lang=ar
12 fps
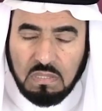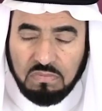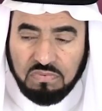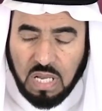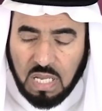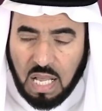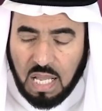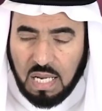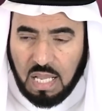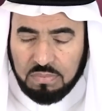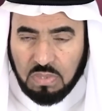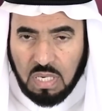فقال
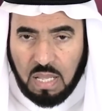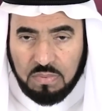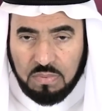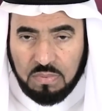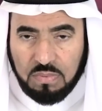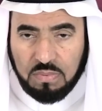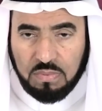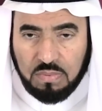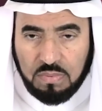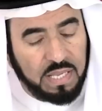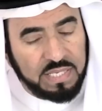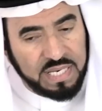عبد الله بن
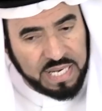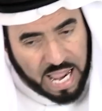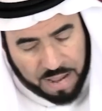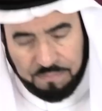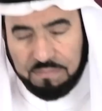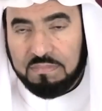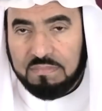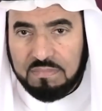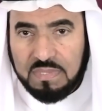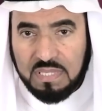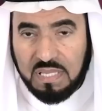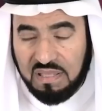حذافة نعم
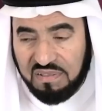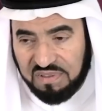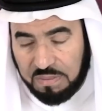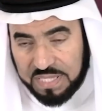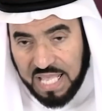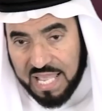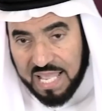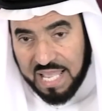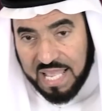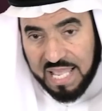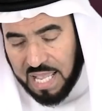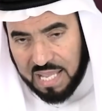في البداية
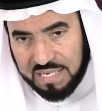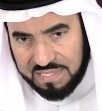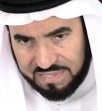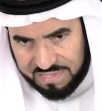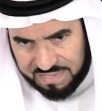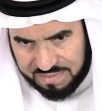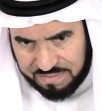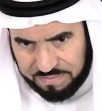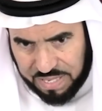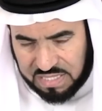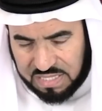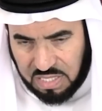لما كان
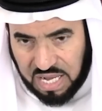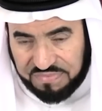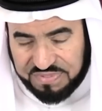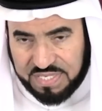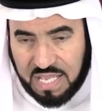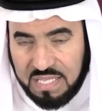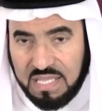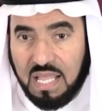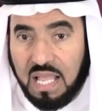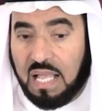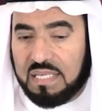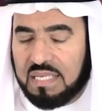بس نفسه
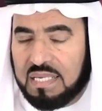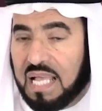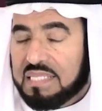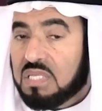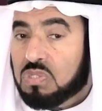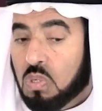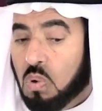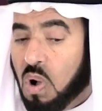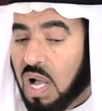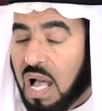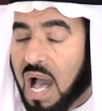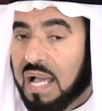لا تنسوا هو
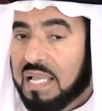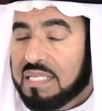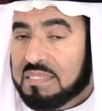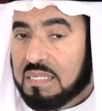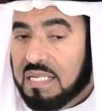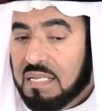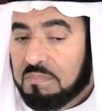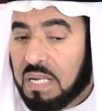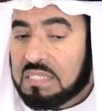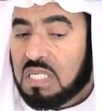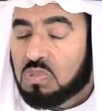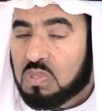قائد ما
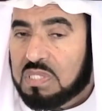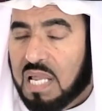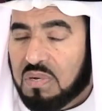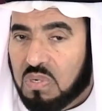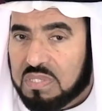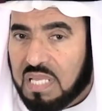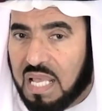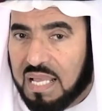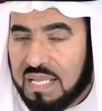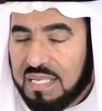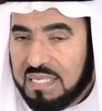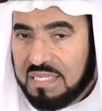تجوز له الرخصة
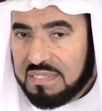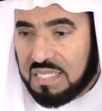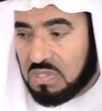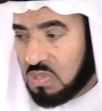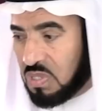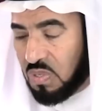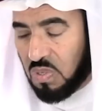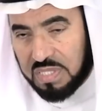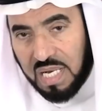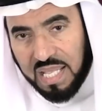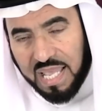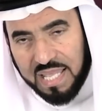تجوز الرخصة
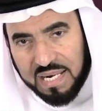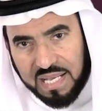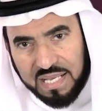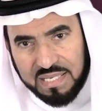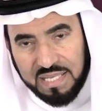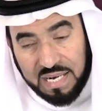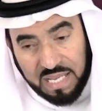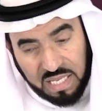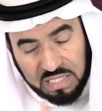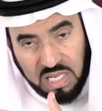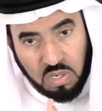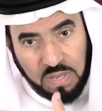لغيره أنا
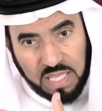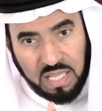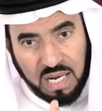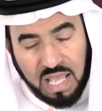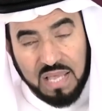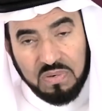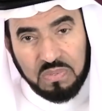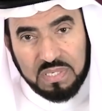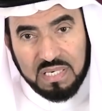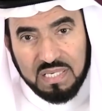قلت لكم هذا القانون